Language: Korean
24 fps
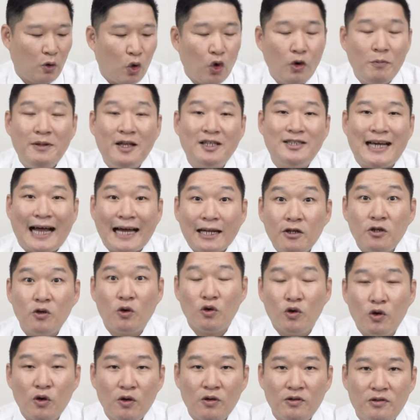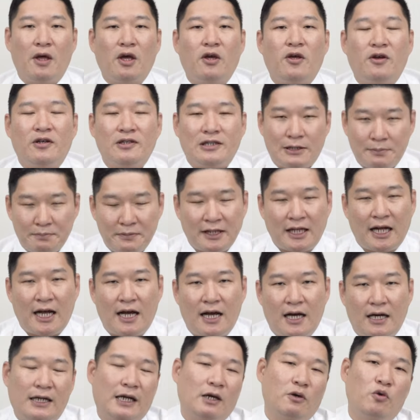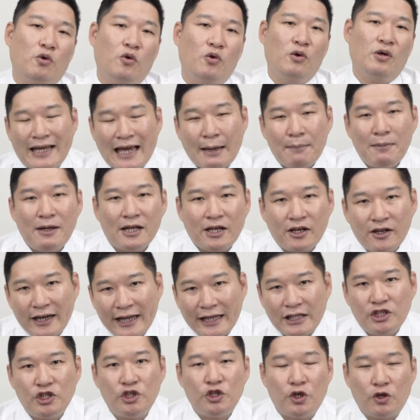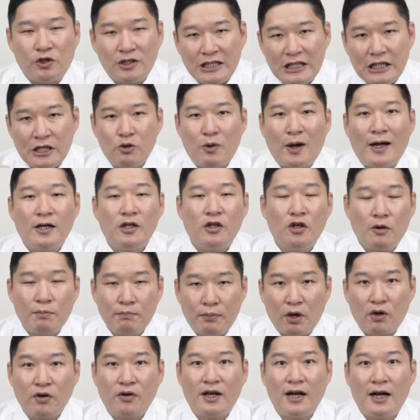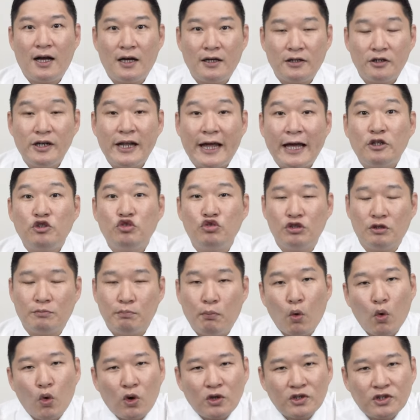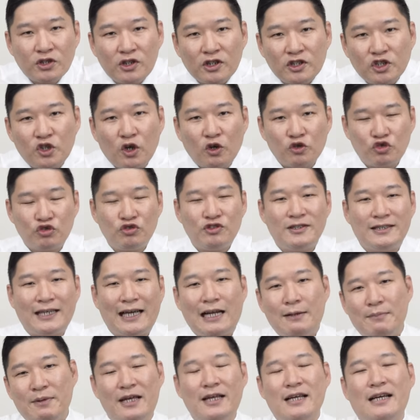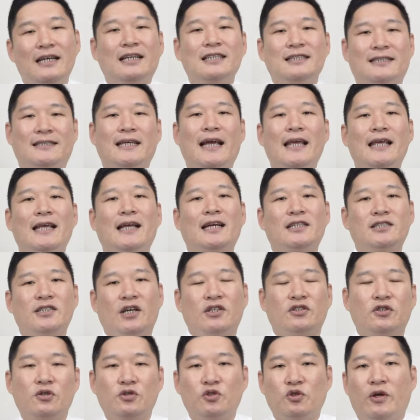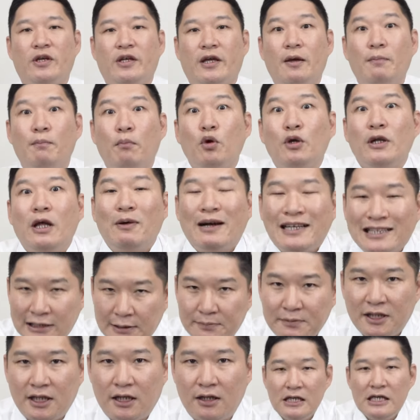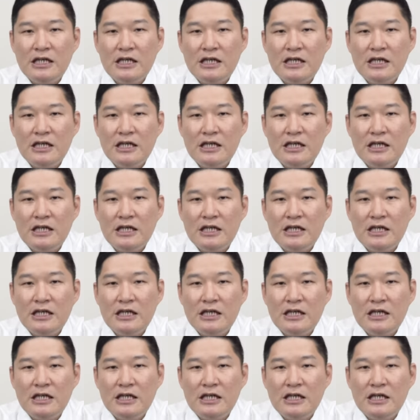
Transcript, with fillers: 오염되지 않은 걸로 매겨집니다. 라고 케미컬 엔지니어, 이 환경평가를 해주는 보고서를 써주는 사람이 사인까지 해서 저에게 보내왔습니다.